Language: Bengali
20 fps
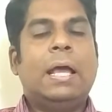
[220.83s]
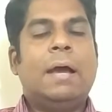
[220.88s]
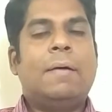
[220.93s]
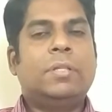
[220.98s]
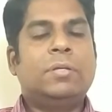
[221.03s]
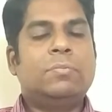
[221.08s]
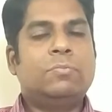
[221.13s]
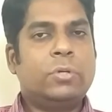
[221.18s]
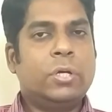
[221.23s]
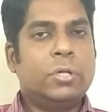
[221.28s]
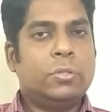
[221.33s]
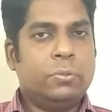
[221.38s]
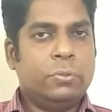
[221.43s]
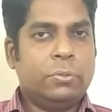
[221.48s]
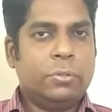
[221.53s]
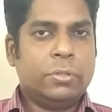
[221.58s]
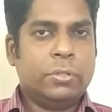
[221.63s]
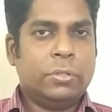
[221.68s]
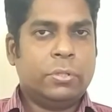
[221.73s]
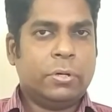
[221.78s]
আমাদের মুখে
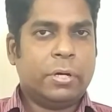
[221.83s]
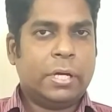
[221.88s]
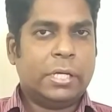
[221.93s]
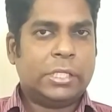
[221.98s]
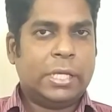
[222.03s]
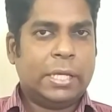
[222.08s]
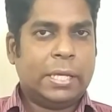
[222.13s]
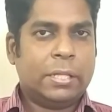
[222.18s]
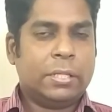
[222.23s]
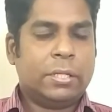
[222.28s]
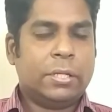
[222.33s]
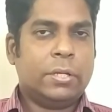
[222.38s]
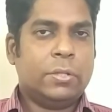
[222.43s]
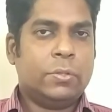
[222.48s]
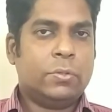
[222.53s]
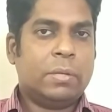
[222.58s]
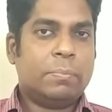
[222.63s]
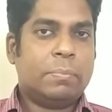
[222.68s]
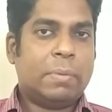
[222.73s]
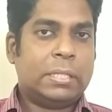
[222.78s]
দুর্গন্ধ হয় সেই ক্ষেত্রে
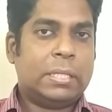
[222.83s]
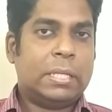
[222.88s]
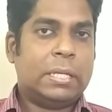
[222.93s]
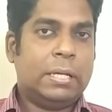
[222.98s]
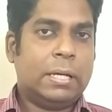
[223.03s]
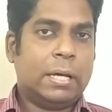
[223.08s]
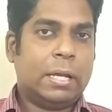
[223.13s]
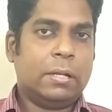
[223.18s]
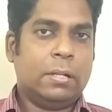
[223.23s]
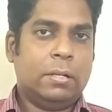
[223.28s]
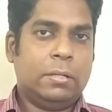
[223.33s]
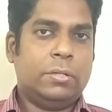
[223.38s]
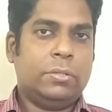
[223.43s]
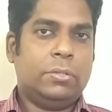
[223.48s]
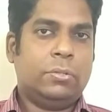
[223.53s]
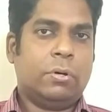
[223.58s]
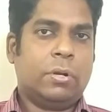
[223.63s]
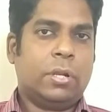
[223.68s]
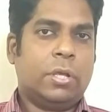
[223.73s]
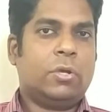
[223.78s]
কিন্তু এই মেথির গার্গল
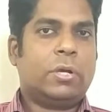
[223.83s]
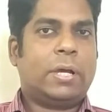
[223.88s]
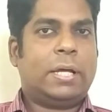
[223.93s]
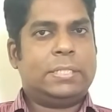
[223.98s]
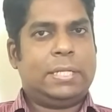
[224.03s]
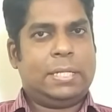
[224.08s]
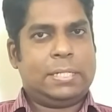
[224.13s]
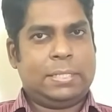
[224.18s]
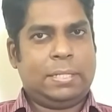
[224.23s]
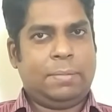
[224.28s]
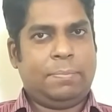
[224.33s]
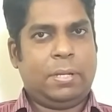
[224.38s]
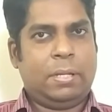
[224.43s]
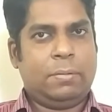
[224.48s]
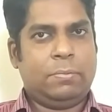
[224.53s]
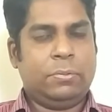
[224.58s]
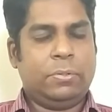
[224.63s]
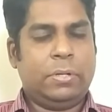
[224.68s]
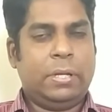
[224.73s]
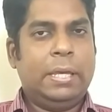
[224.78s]
কিন্তু অনেক কাজে আসতে পারে
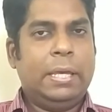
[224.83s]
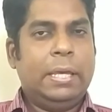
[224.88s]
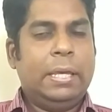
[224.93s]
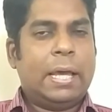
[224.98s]
বন্ধুরা